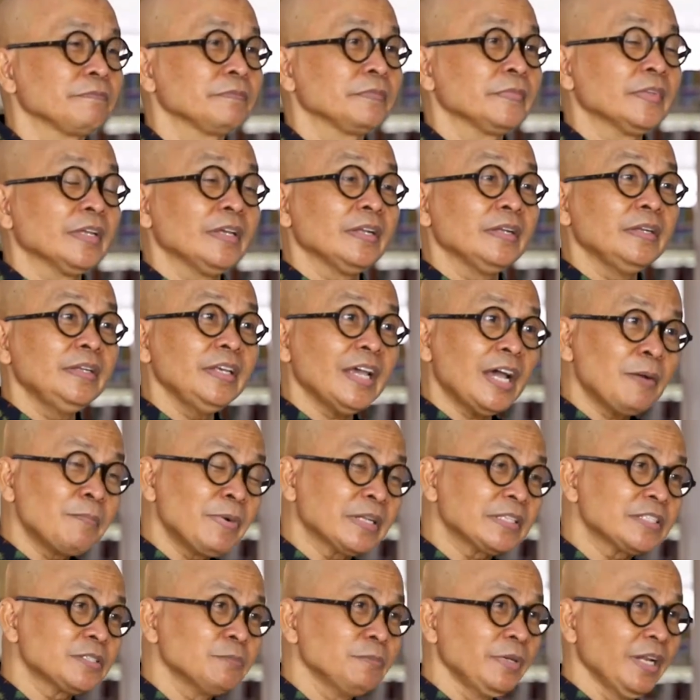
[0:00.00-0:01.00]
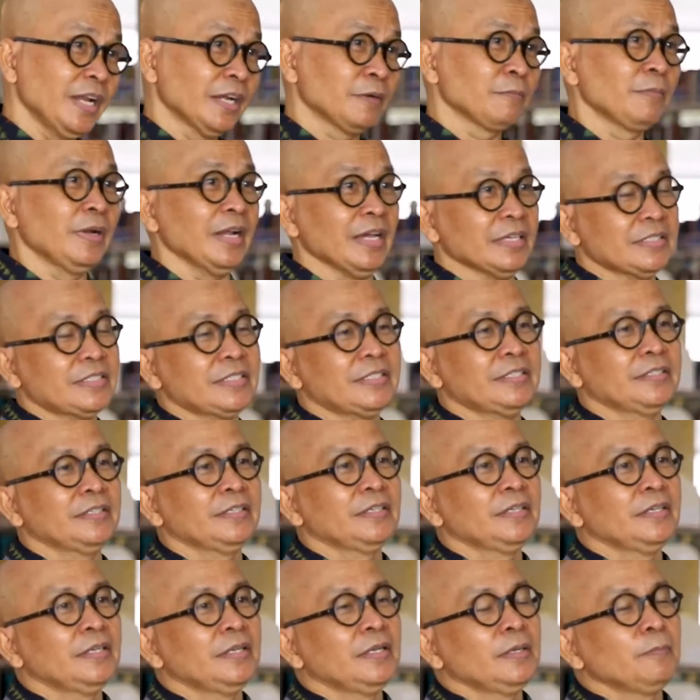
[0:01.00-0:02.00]
Di abad 19,
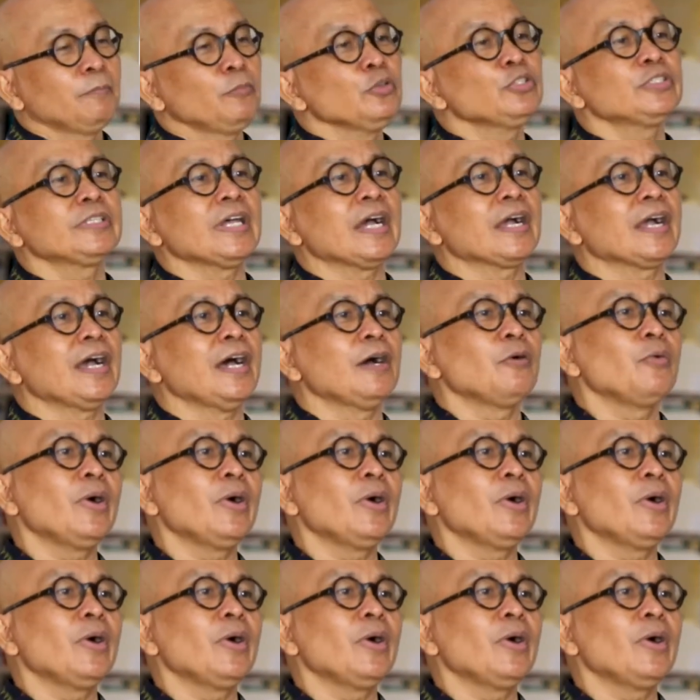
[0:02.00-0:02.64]
pustakawan